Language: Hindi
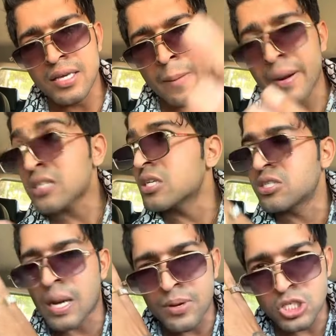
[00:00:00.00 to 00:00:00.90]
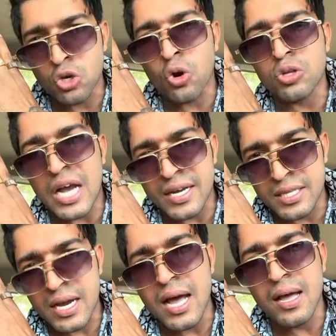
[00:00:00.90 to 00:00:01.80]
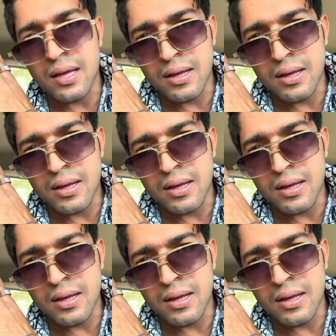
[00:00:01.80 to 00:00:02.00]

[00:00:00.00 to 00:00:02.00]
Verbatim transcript: ये अपना सिस्टम किसी और को जाकर दिखा